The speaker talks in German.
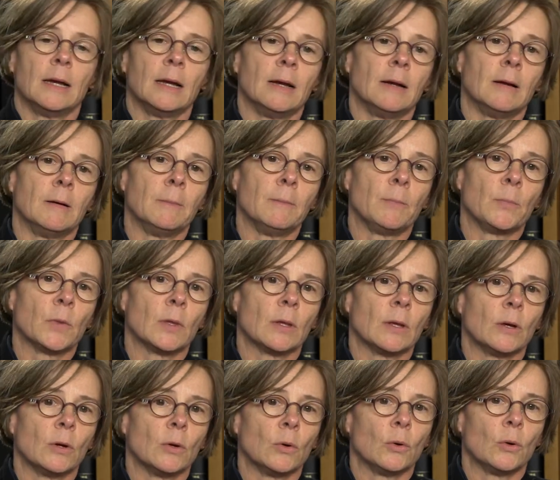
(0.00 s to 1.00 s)
Ähm,
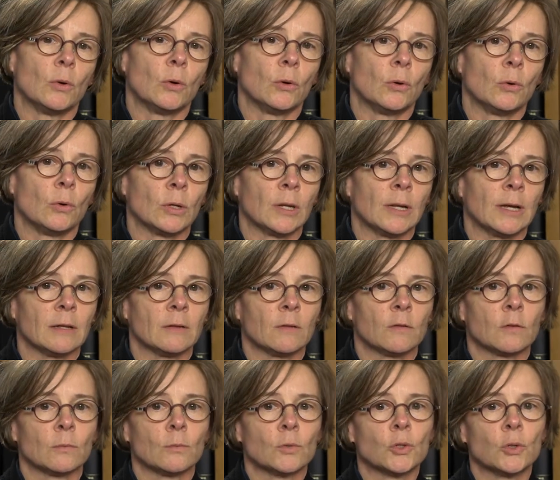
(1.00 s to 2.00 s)
und
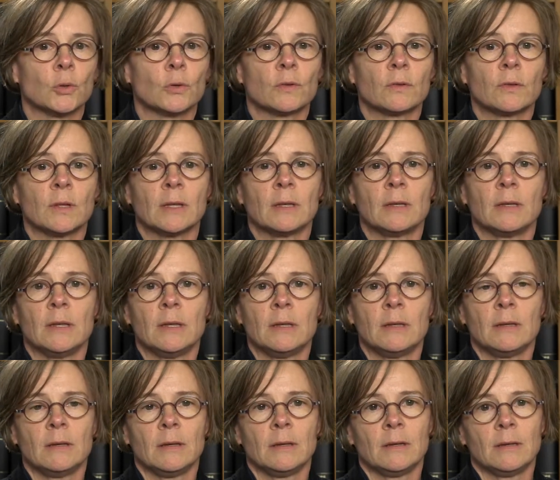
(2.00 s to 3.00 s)
ganz zum Schluss
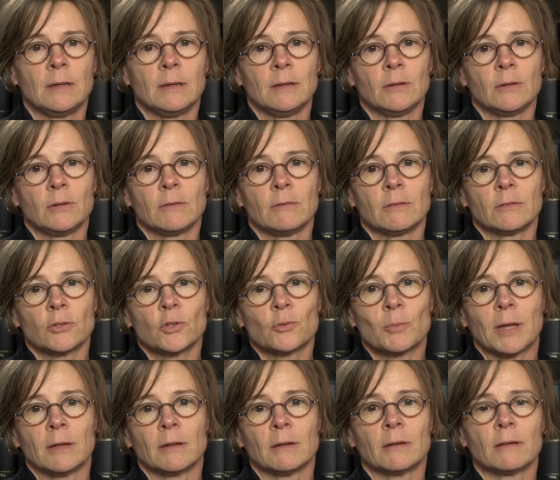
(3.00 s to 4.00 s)
dann die
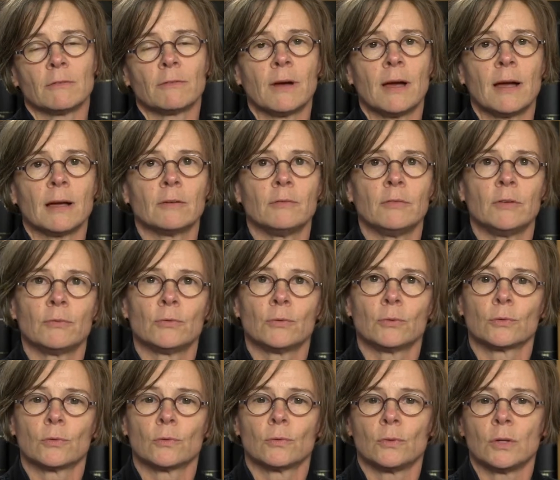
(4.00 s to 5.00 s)
spannende Frage, wie
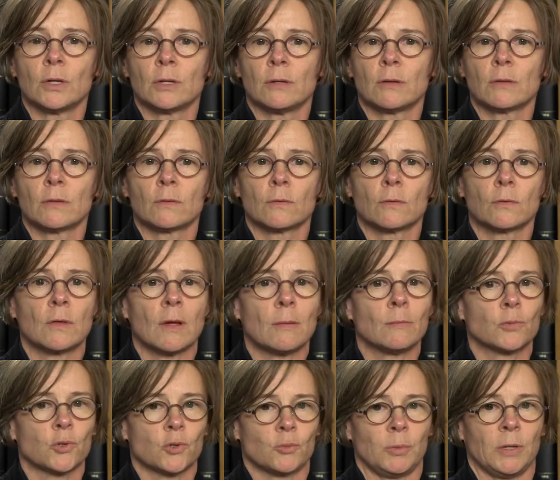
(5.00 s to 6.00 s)
funktioniert das
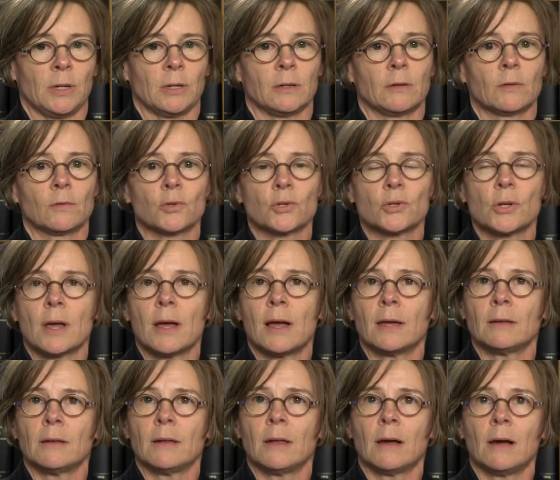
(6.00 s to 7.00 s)
Zusammenspiel zwischen
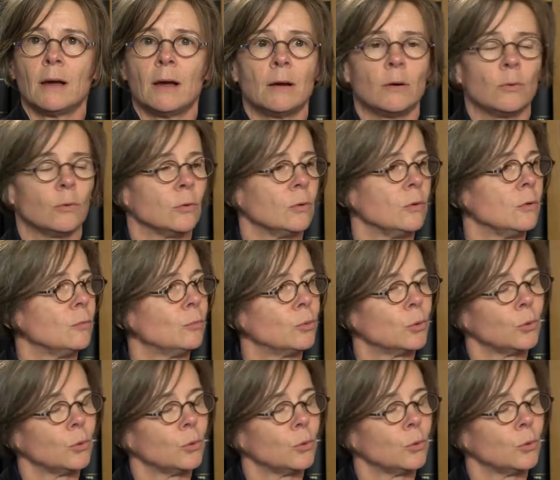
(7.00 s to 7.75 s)
HTA und